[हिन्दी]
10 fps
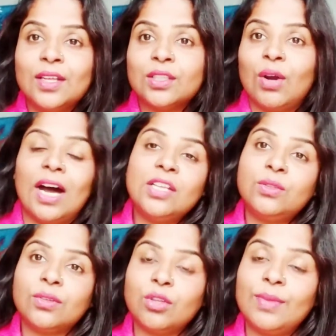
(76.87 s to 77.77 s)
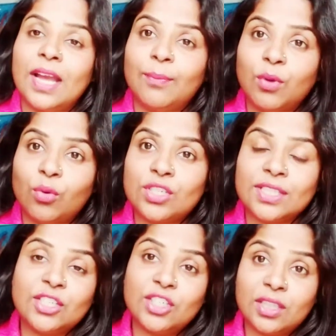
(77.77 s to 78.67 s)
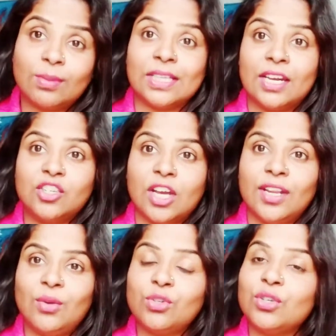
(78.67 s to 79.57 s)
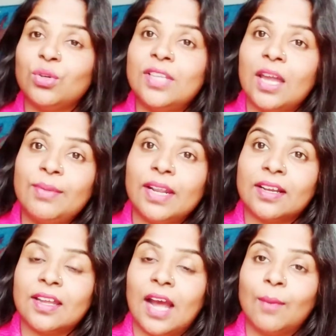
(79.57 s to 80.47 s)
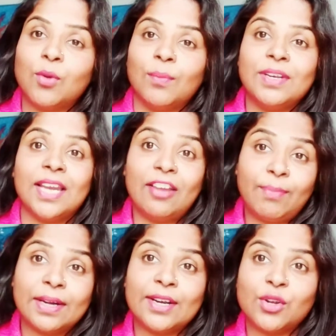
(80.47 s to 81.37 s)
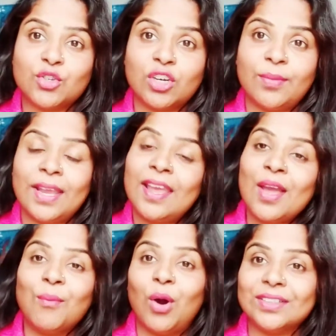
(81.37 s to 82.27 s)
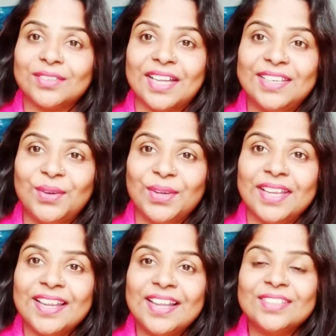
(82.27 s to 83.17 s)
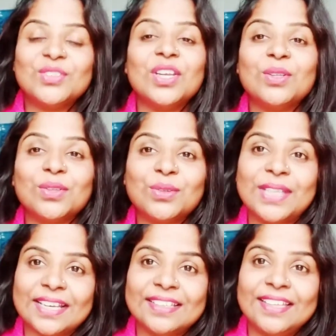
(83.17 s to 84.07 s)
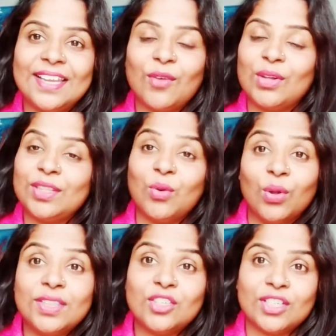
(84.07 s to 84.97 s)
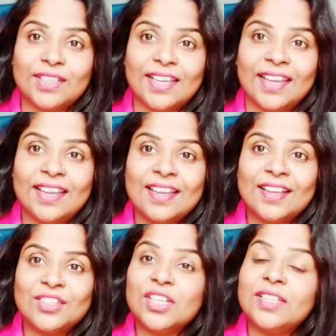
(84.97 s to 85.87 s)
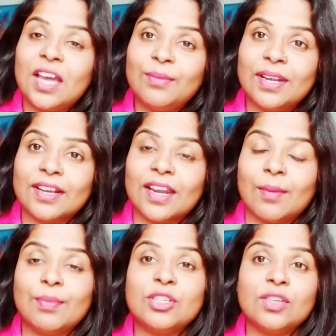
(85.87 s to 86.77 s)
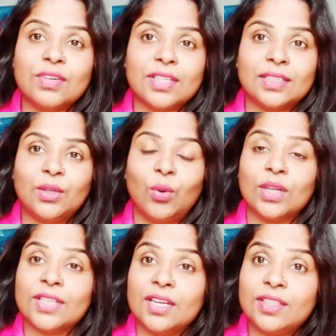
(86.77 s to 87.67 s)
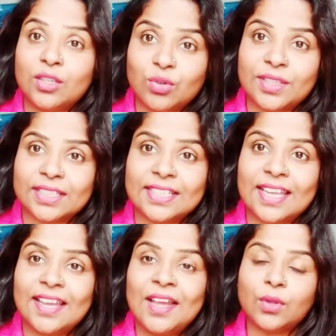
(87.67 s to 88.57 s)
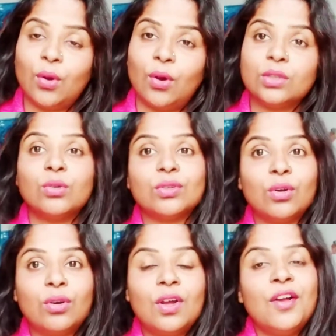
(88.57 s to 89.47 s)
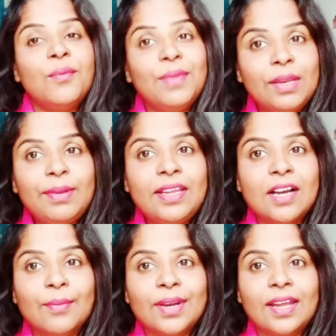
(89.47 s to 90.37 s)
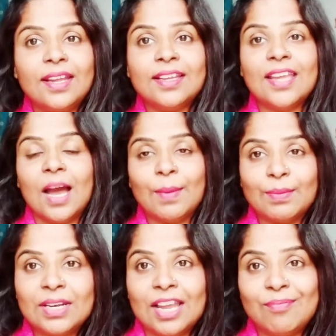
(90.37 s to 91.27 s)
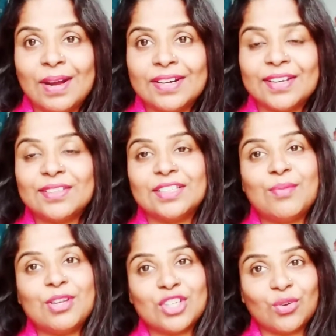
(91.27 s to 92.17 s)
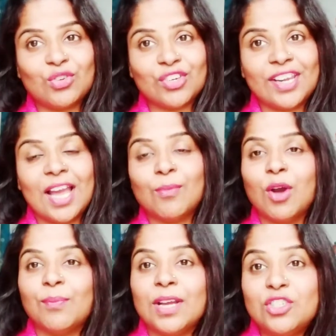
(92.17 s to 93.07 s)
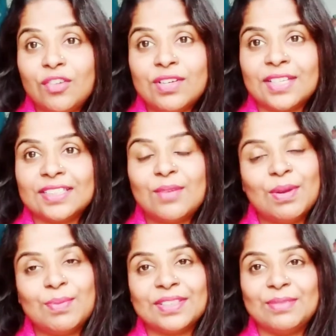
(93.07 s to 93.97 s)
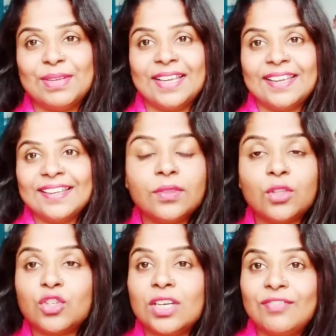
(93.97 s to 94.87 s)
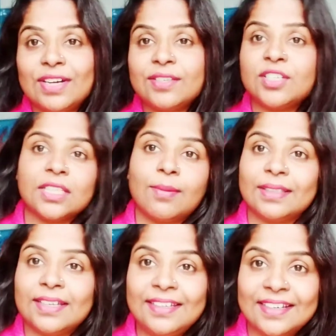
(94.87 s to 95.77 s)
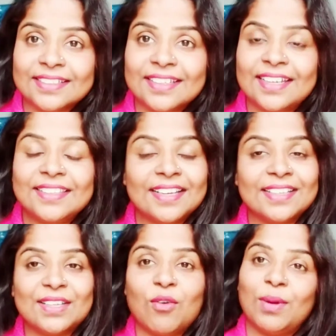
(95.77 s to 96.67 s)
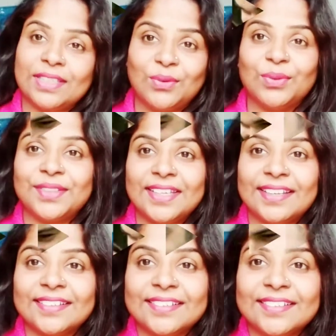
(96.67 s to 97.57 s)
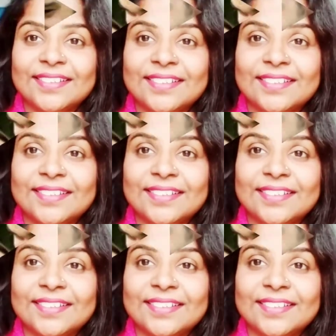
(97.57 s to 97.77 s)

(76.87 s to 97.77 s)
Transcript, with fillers: तो आज दोस्तों मैं आपको कुछ ऐसी चीजें बताने जा रही हूँ जिनको ध्यान में रखकर आपको अपने लाइफ पार्टनर को चुनने में बहुत आसानी होगी तो चलिए दोस्तों देख लेते हैं कि वो ऐसी कौन सी चीजें हैं जिन्हें ध्यान में रखकर आप अपने जीवन साथी को आसानी से चुन सकती हैं और दोस्तों मेरी भी यही कामना है कि आप अपने लाइफ पार्टनर के साथ हमेशा खुश रहें आपको आपका जीवन साथी मनपसंद मिले तो चलिए फ्रेंड्स ज्यादा बातें नहीं करते हैं देख लेते हैं वो बातें कौन सी हैं जब